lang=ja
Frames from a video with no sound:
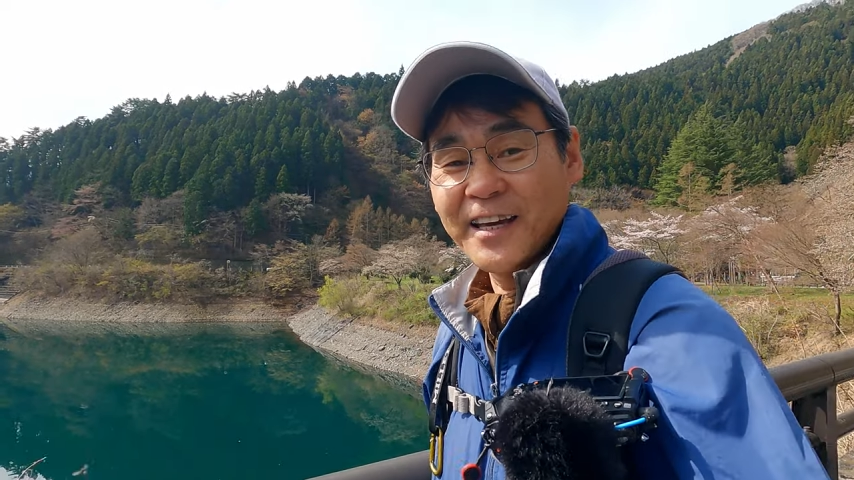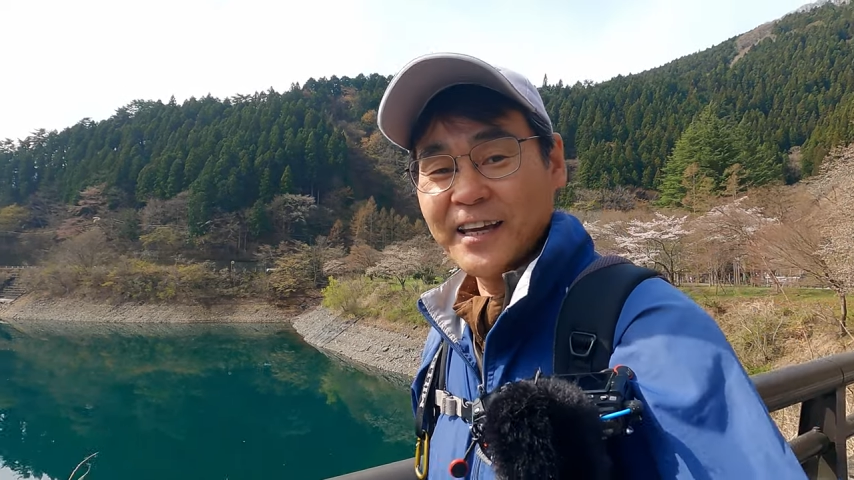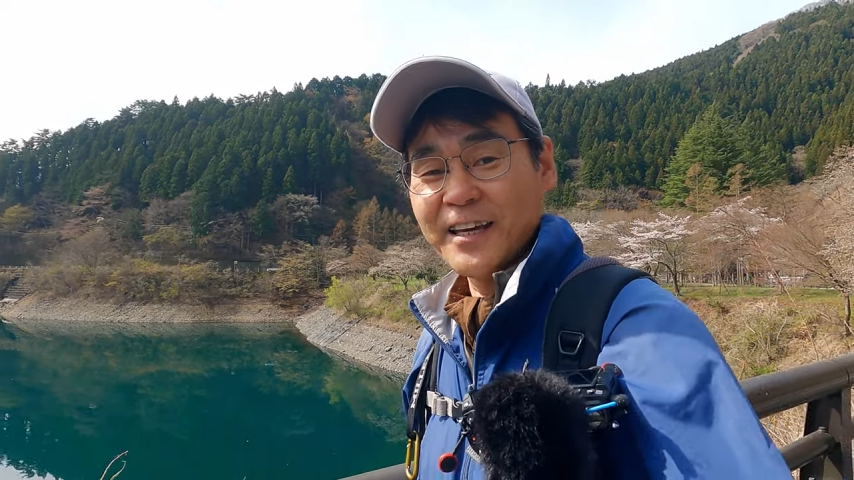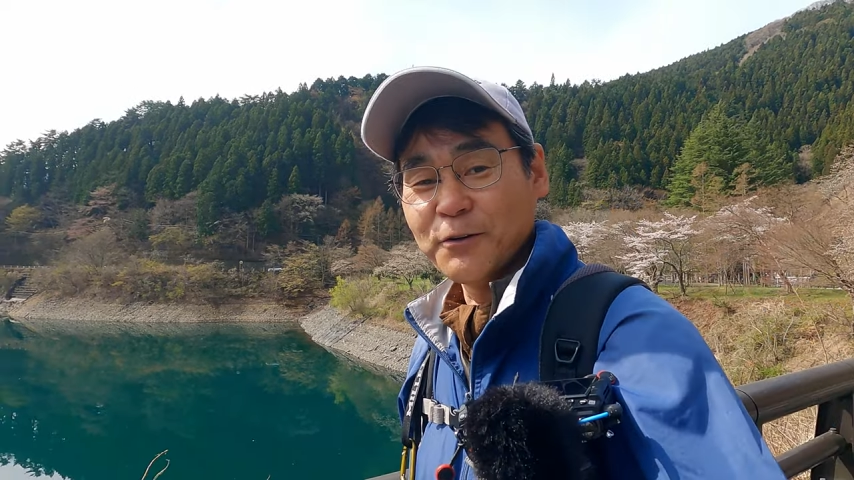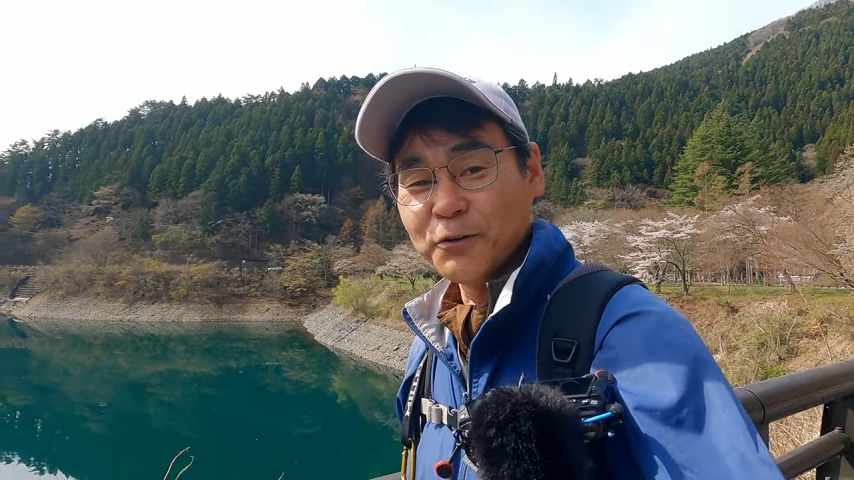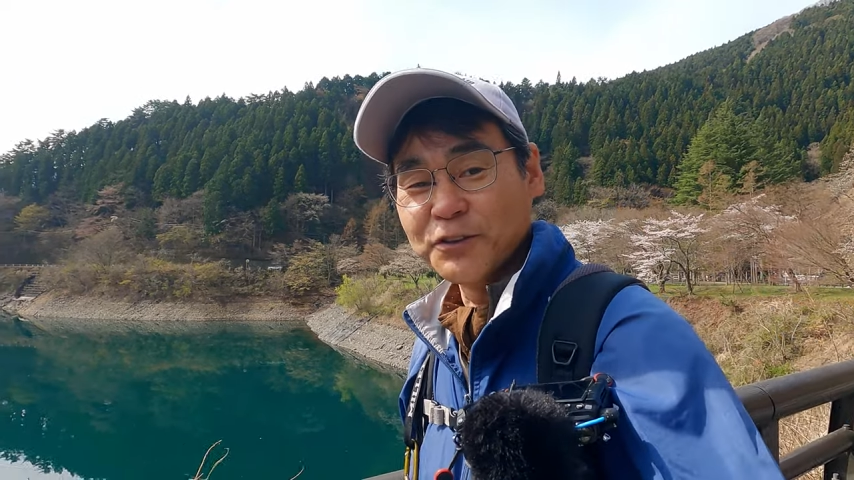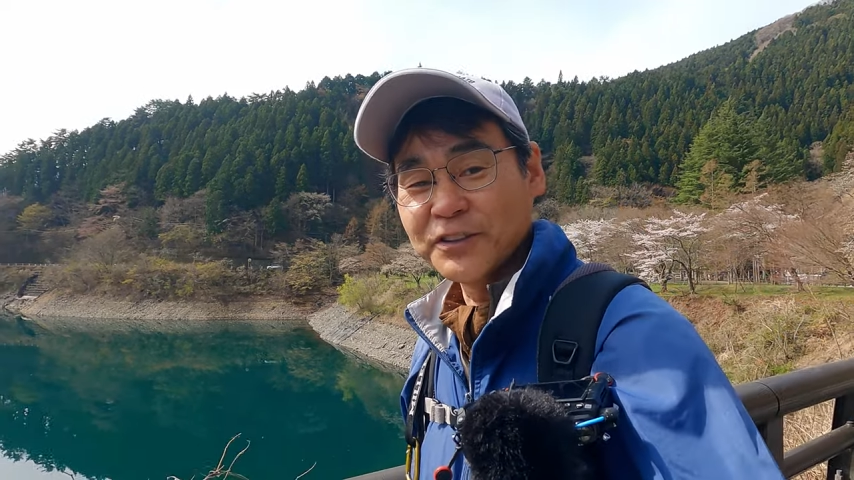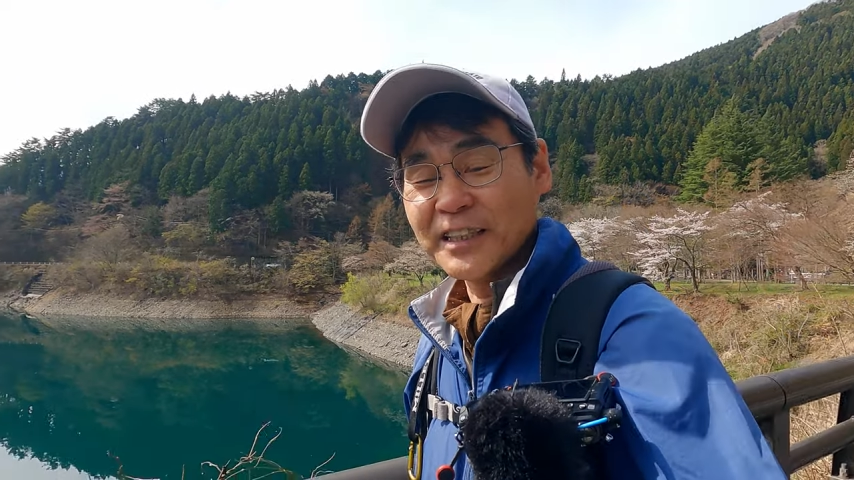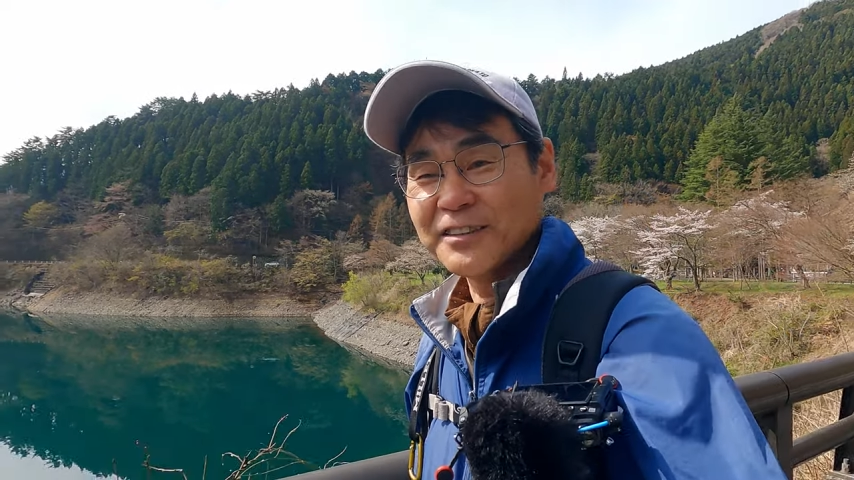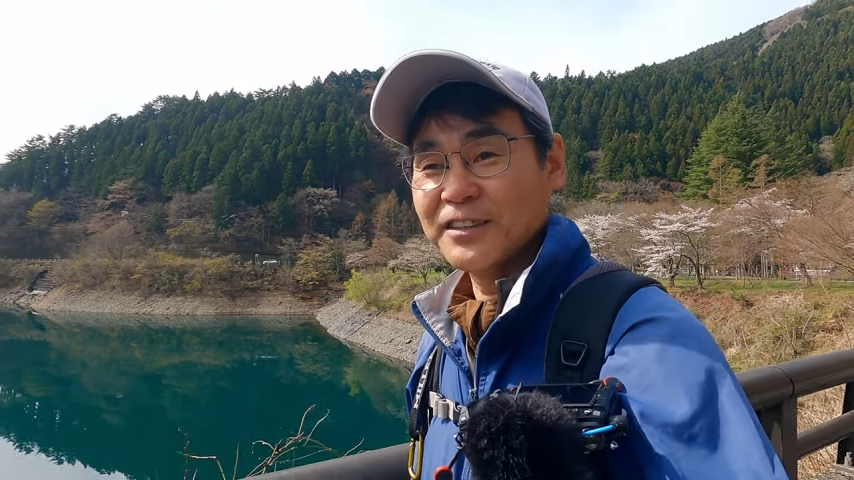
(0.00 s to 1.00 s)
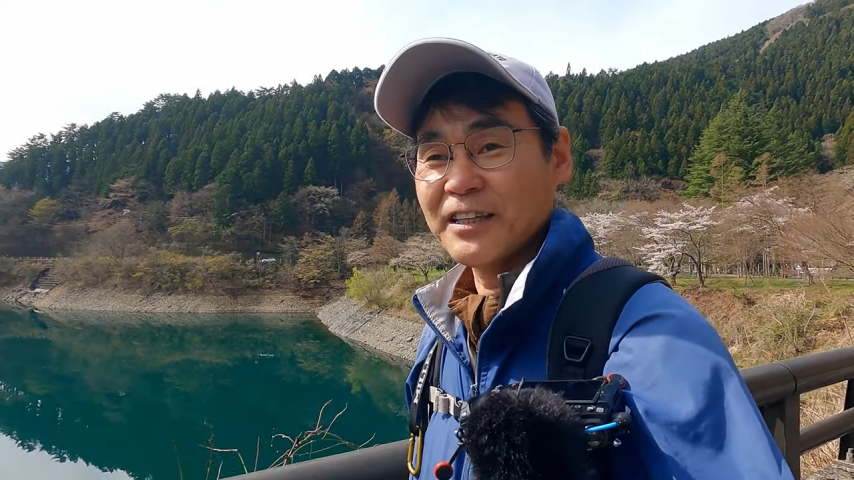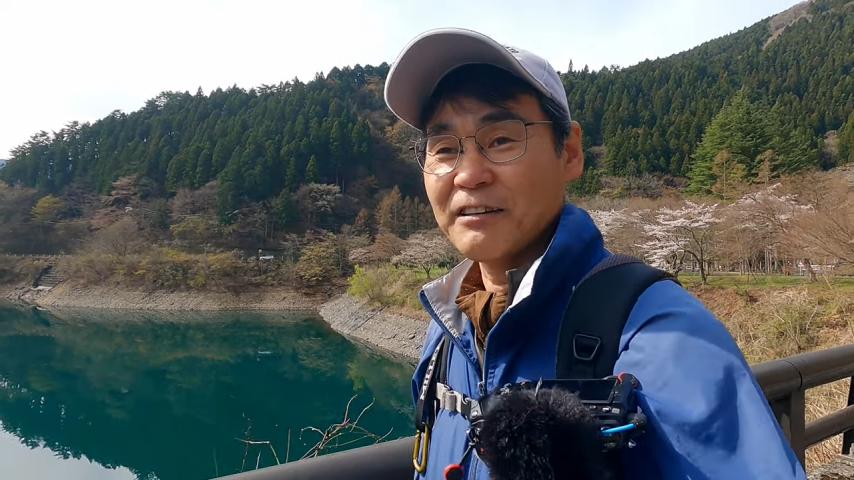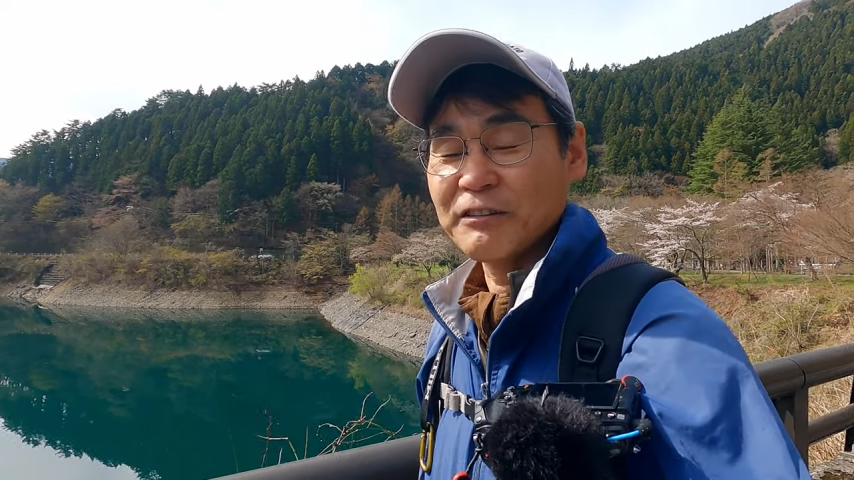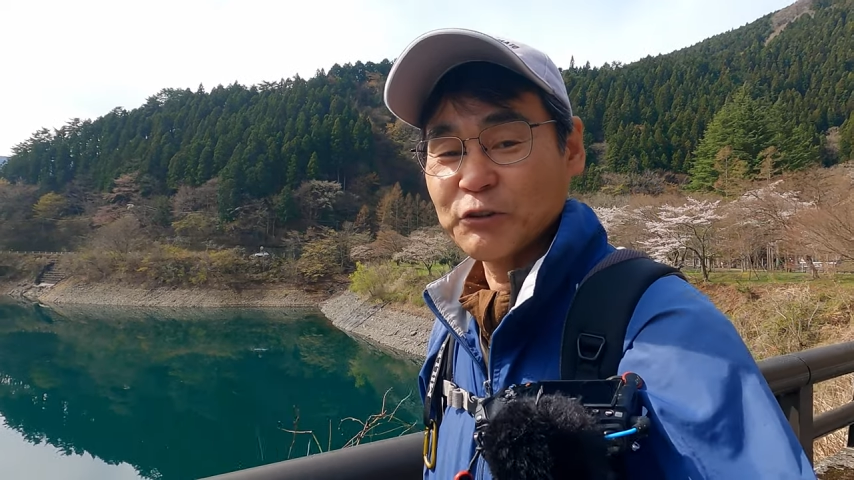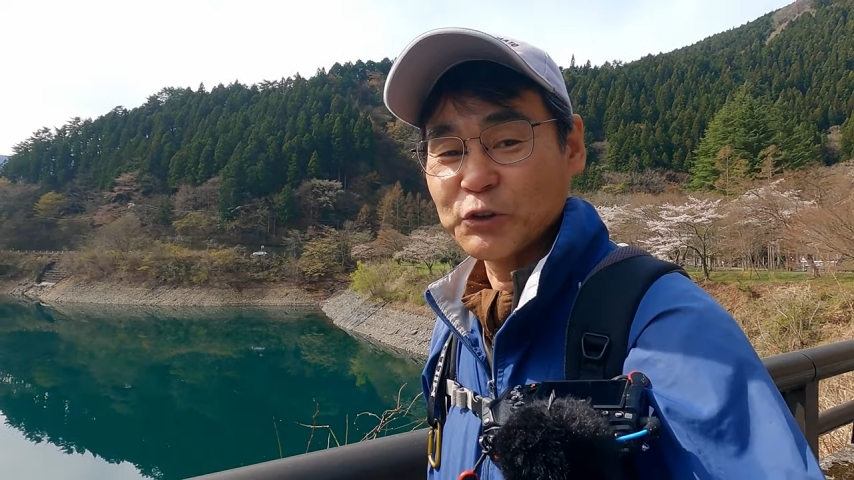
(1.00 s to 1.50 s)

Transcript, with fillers: えログ撮影